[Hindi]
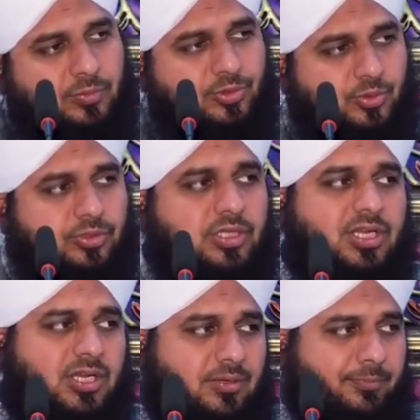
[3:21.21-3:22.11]
खूबसूरती
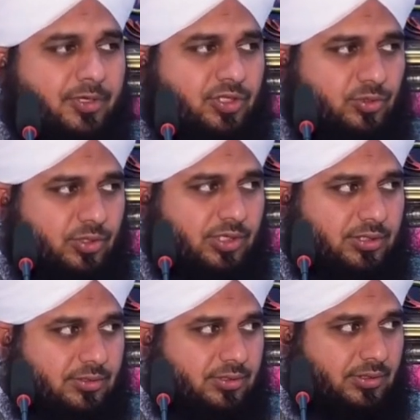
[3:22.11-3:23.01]
के नाम पर ही धोखा
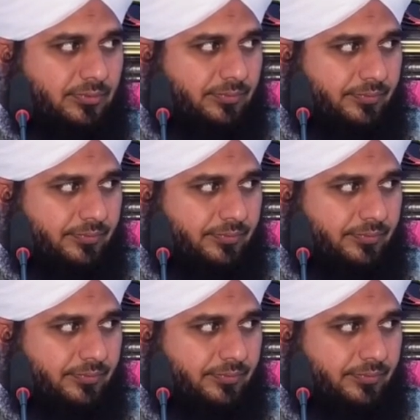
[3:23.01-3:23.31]
देते हैं